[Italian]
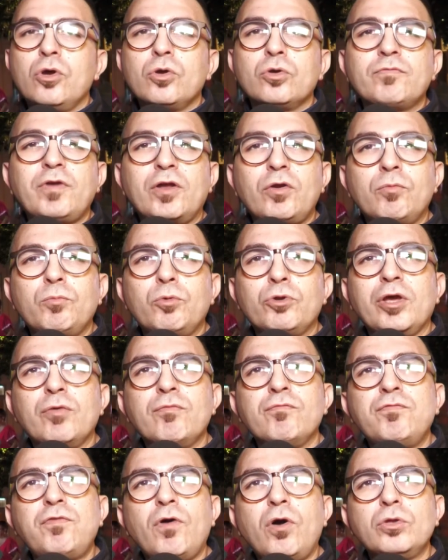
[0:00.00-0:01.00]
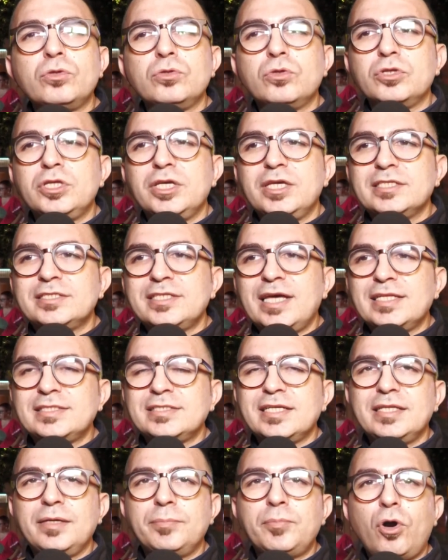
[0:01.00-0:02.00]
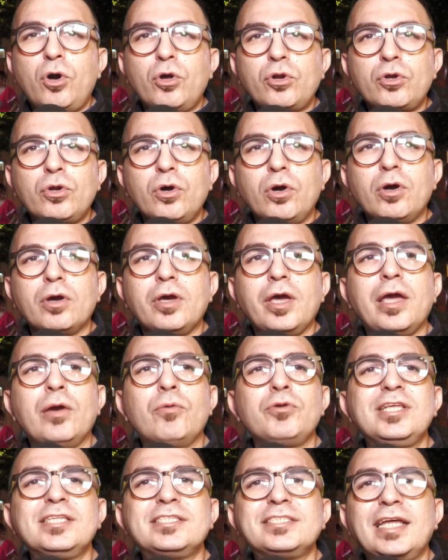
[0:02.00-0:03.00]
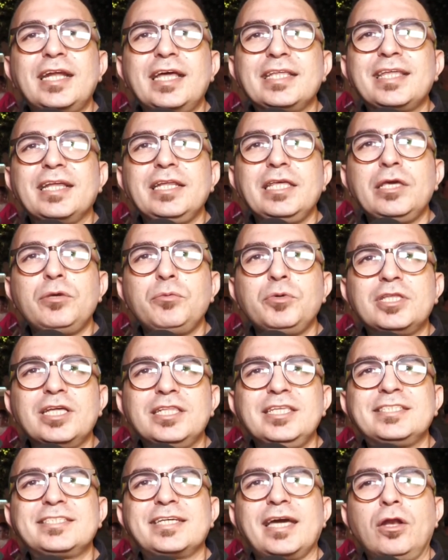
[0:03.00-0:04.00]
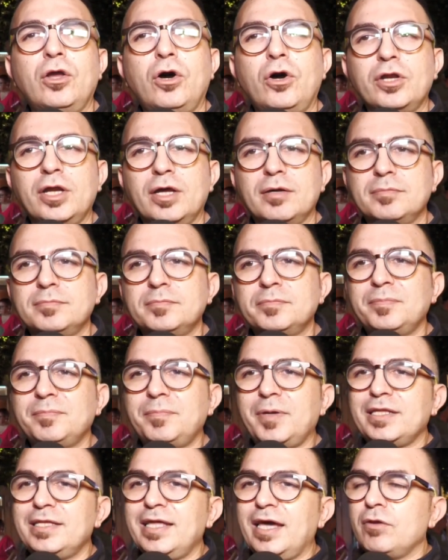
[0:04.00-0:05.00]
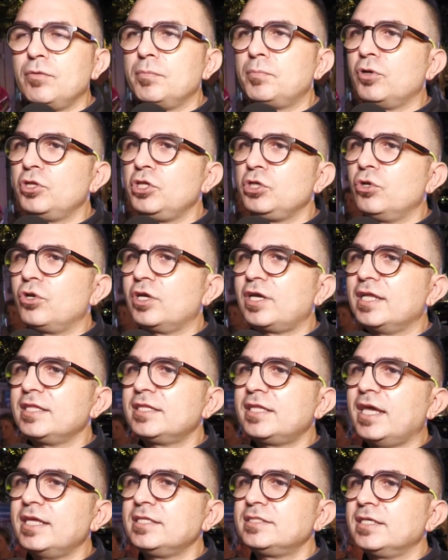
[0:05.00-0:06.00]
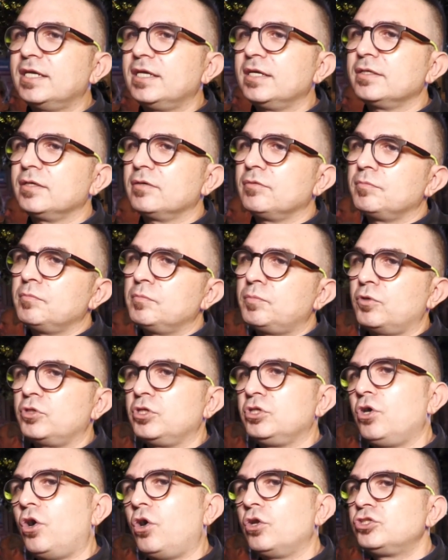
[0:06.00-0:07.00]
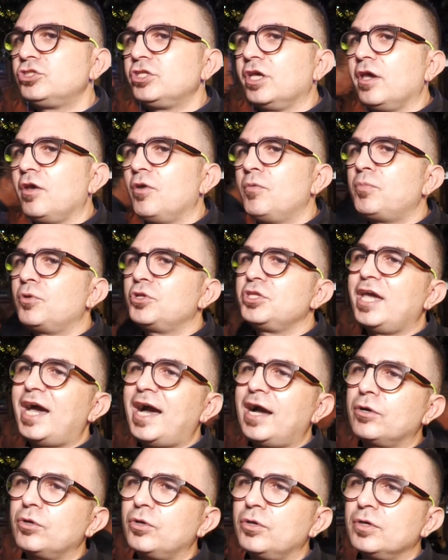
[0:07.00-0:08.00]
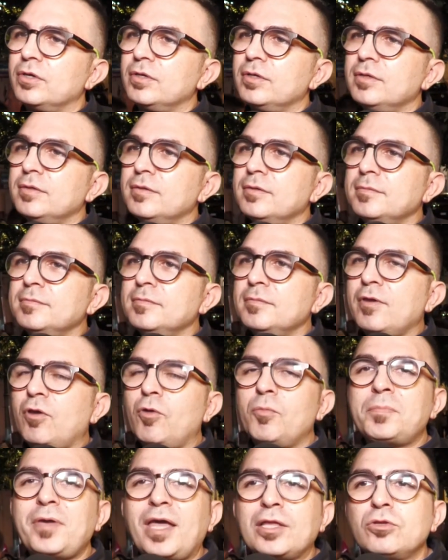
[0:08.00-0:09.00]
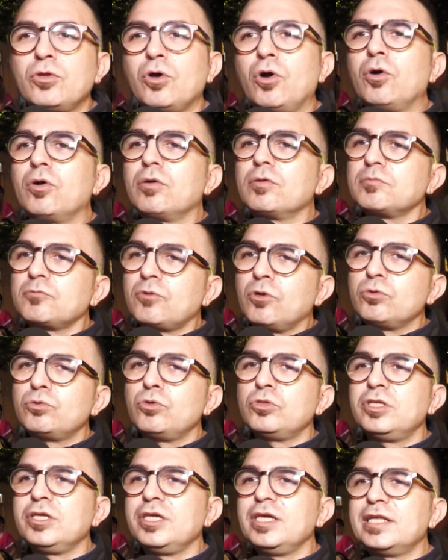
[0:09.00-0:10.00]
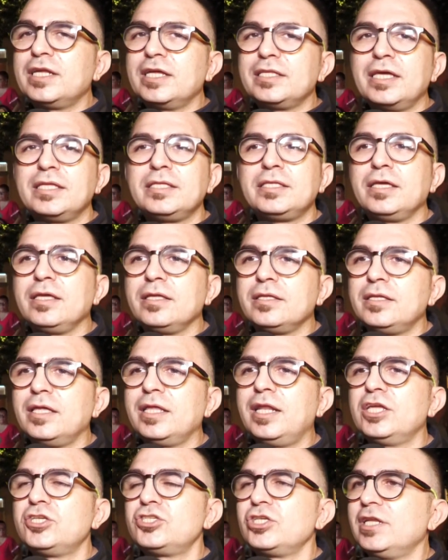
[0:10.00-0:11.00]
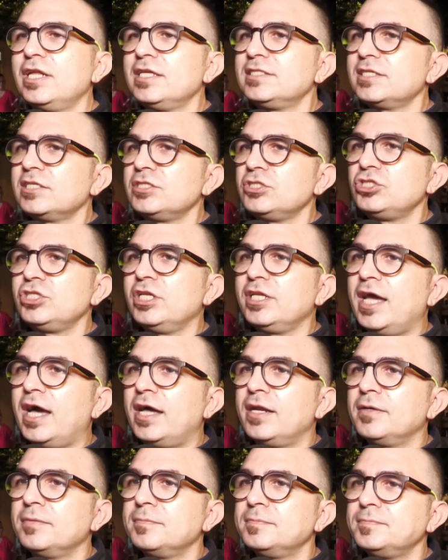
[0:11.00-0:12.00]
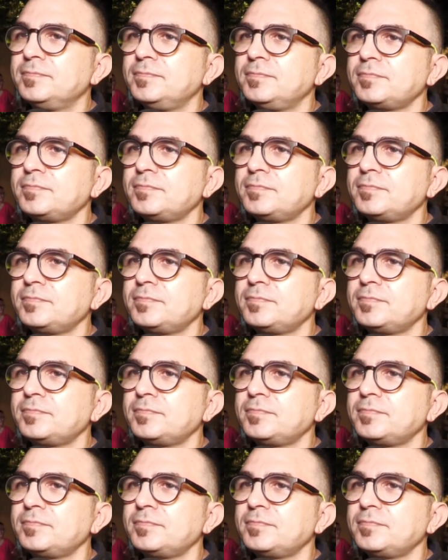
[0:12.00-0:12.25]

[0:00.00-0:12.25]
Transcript: Farò pure un fondo di salsa di porro e un'insalata liquida di scalora per dare un po' di croccantezza, un po' di dolce e un po' di agro un piatto con tutti gli ingredienti dell'eccellenza siciliana.